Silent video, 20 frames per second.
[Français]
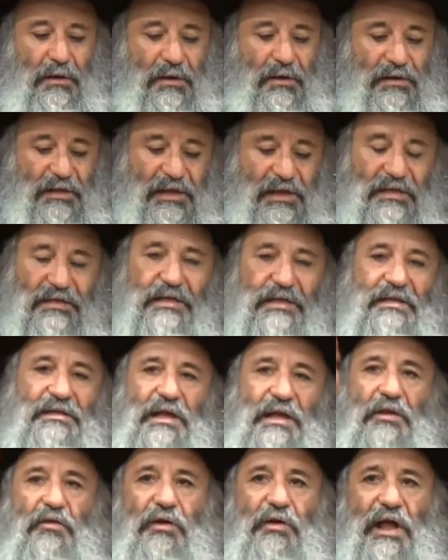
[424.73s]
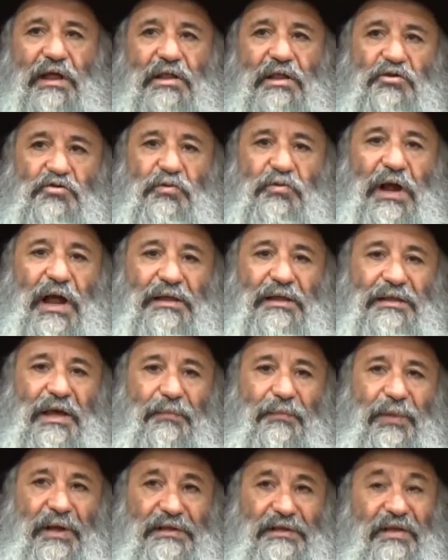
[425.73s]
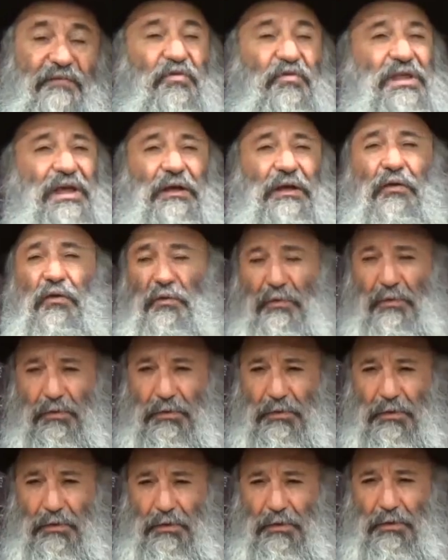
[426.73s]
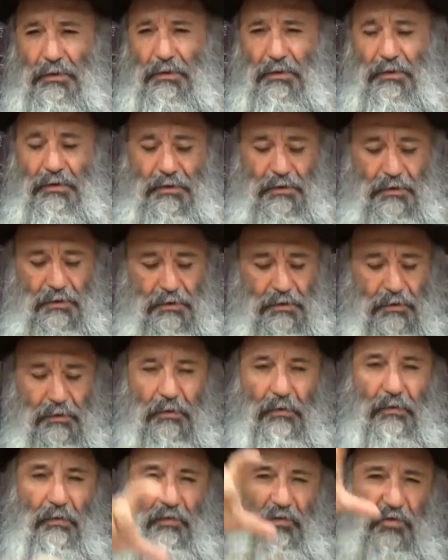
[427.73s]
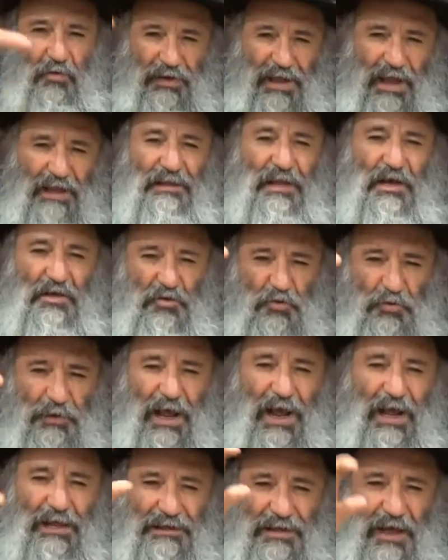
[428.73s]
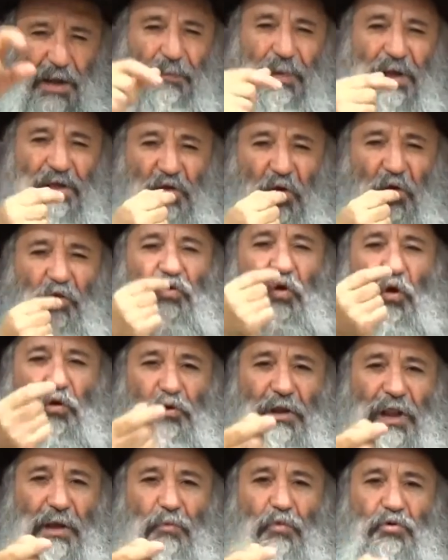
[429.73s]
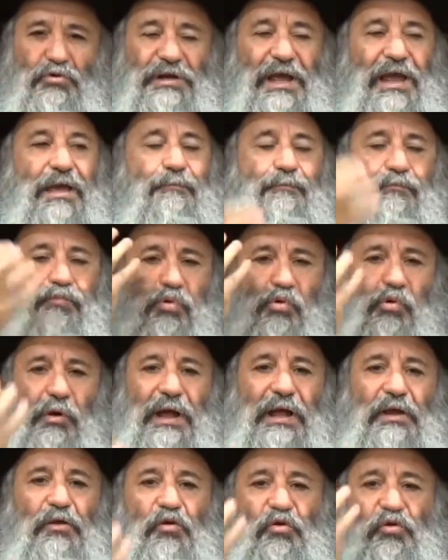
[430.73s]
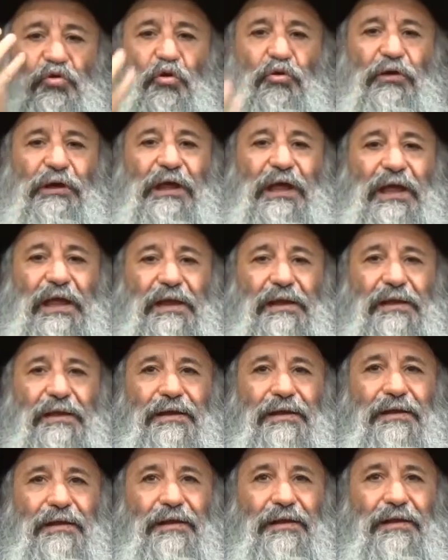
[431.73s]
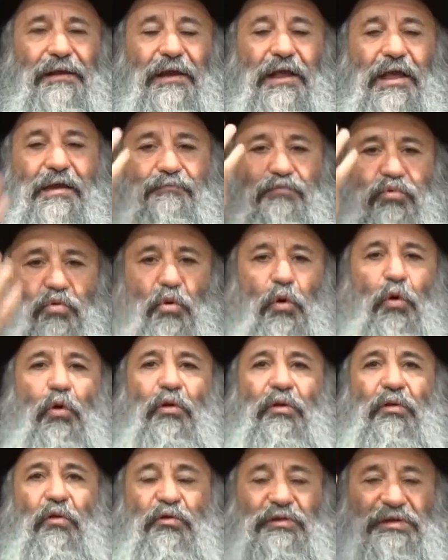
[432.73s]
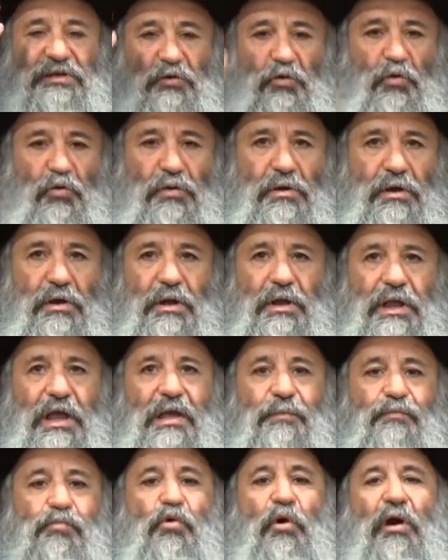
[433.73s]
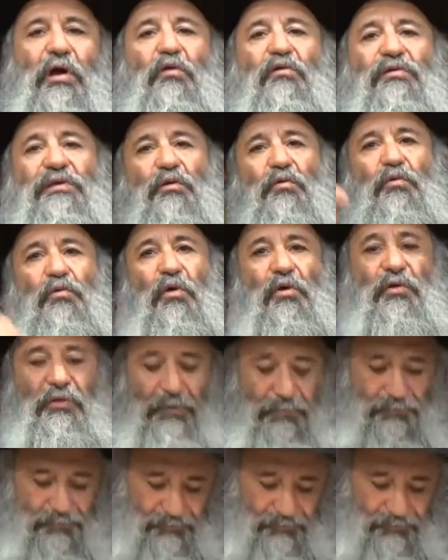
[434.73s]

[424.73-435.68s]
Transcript: C'est les initiales de Kadeshur Haskarpas. Ça veut dire que ce Kadeshur Haskarpas qu'on sort de la bouche est bourré de secrets, est bourré de tikkun, est bourré de boulottes.